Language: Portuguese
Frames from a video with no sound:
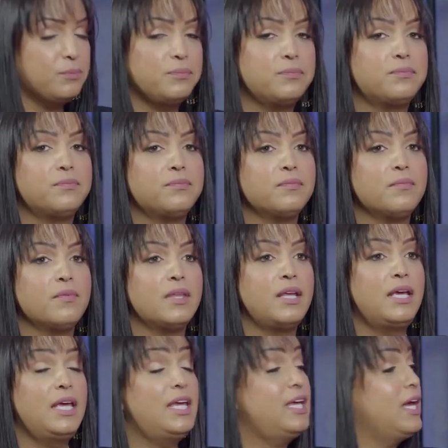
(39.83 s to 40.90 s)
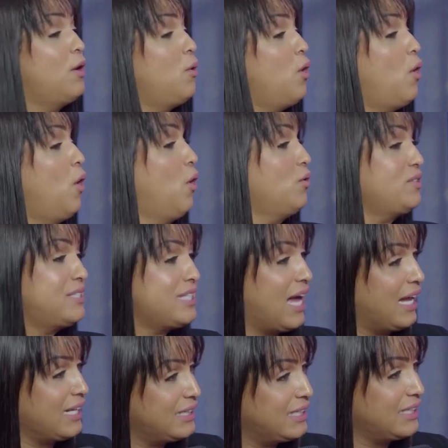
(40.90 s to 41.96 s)
Uhum. E eu,
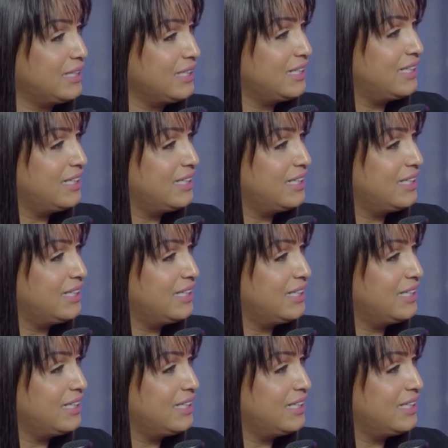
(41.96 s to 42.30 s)
ousada,